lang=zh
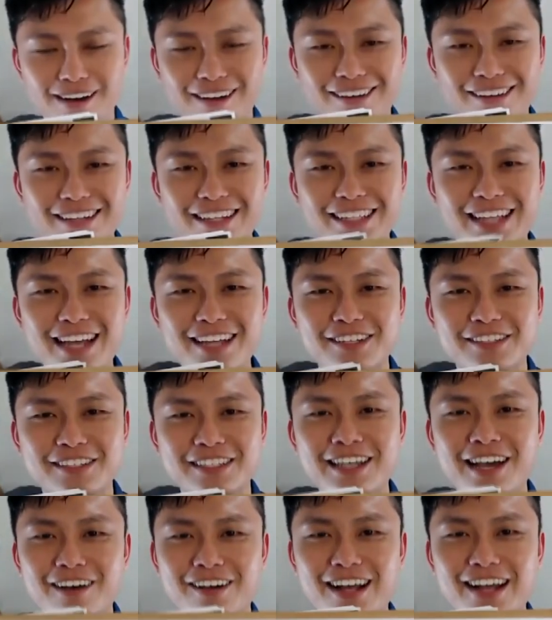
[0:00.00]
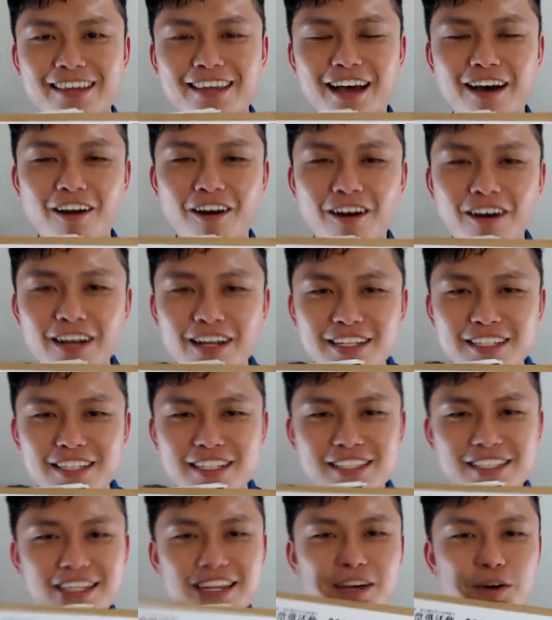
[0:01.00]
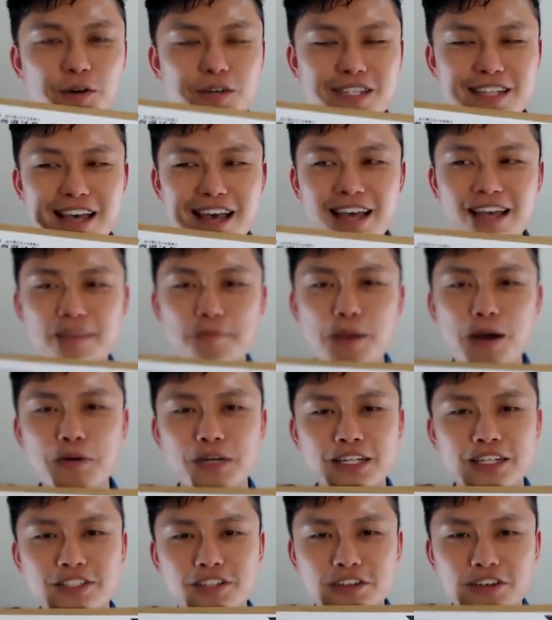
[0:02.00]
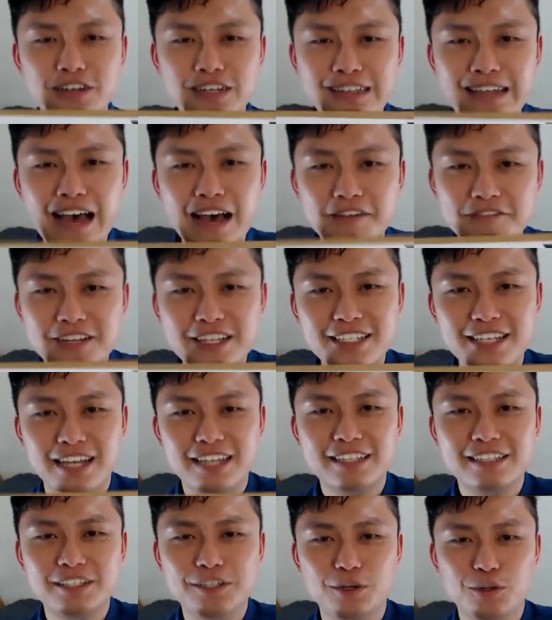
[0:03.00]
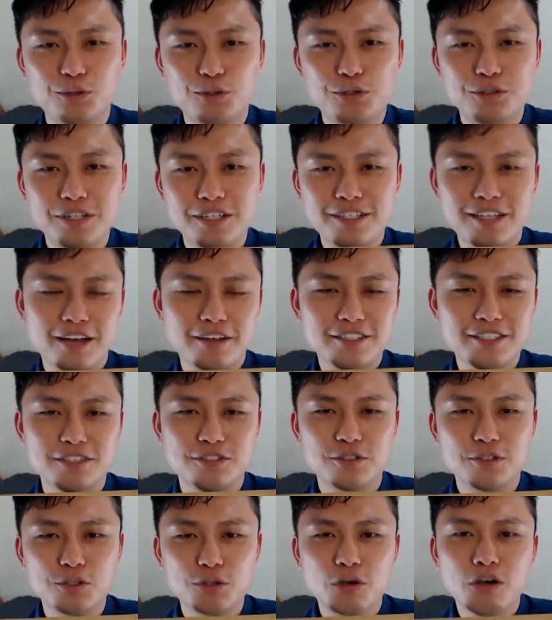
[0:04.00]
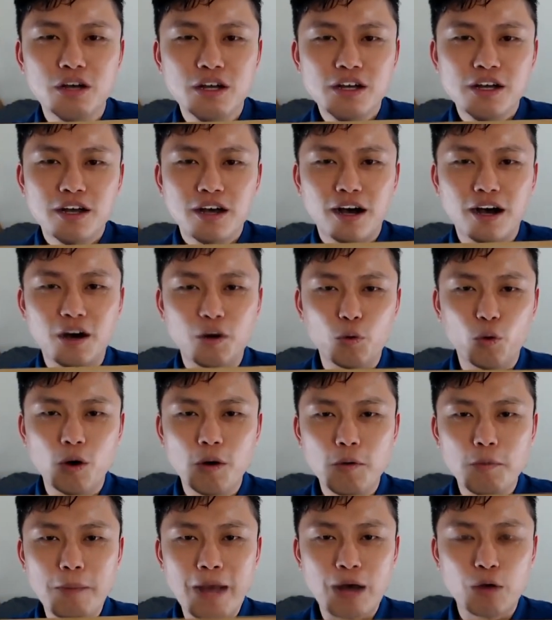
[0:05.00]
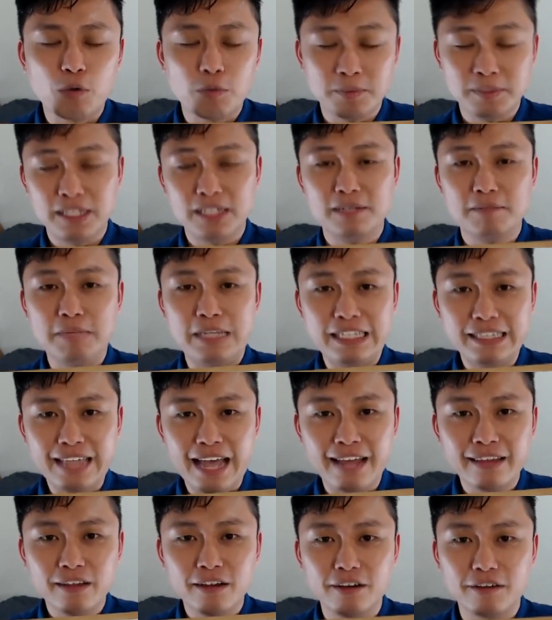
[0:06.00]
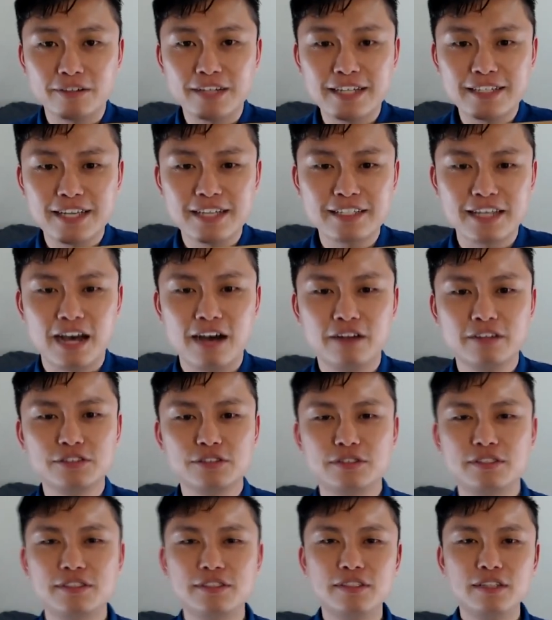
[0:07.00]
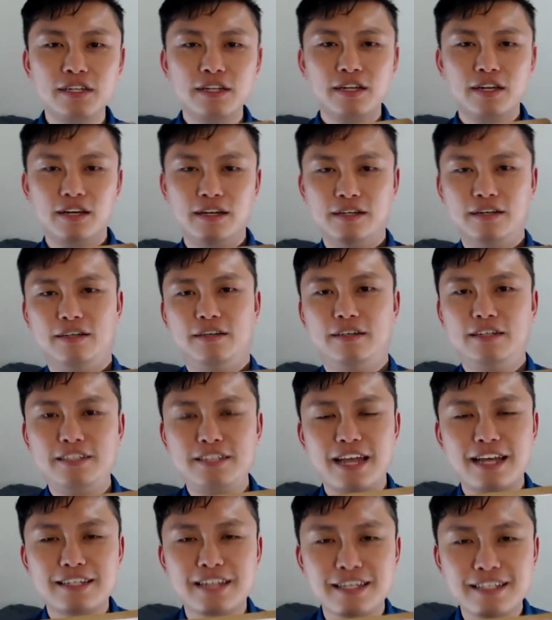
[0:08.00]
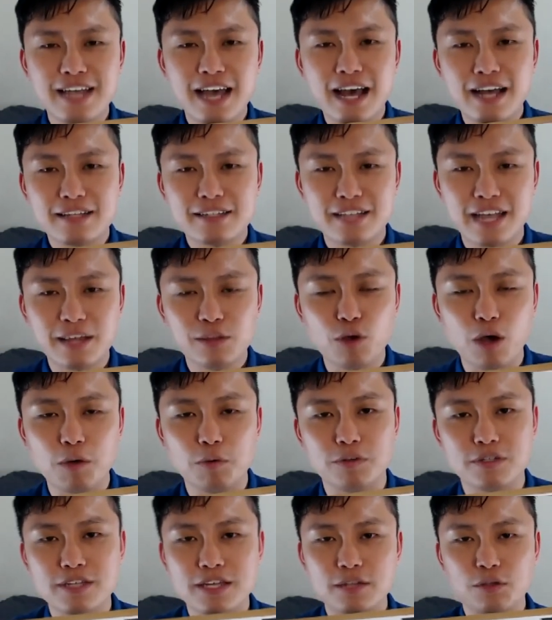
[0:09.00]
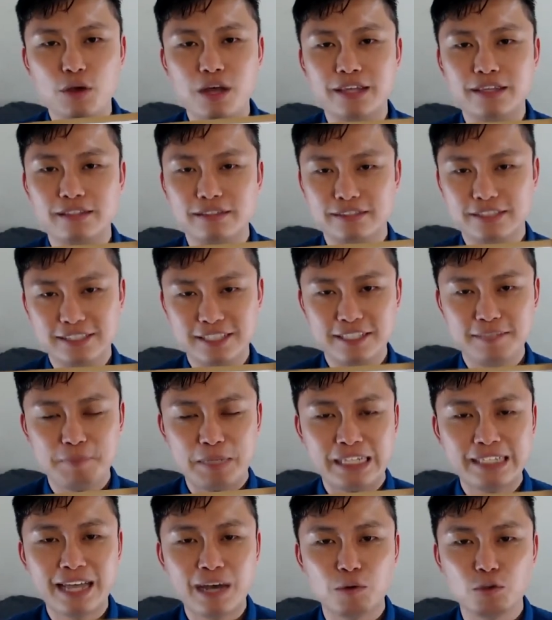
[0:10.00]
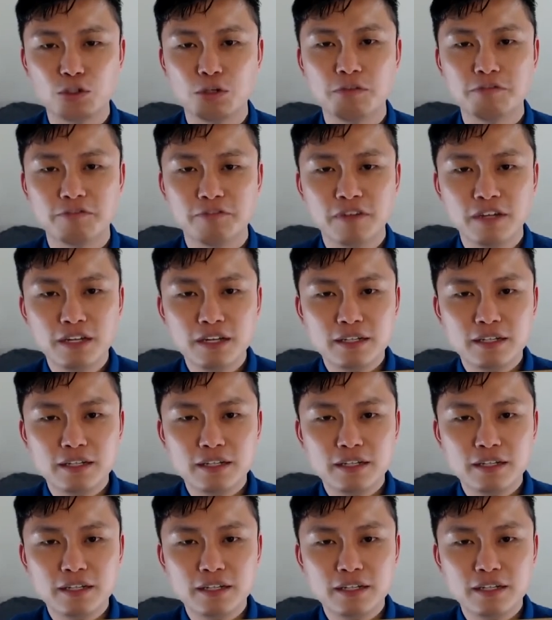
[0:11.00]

好，大家应该有看到哈。其实今天我在傍晚的时候有跟大家分享一个有趣的消息，就是说，呃，我有把我们的名单哈，大家想要就是啊、呃、一起来参加参团我这一团的这些名单，我就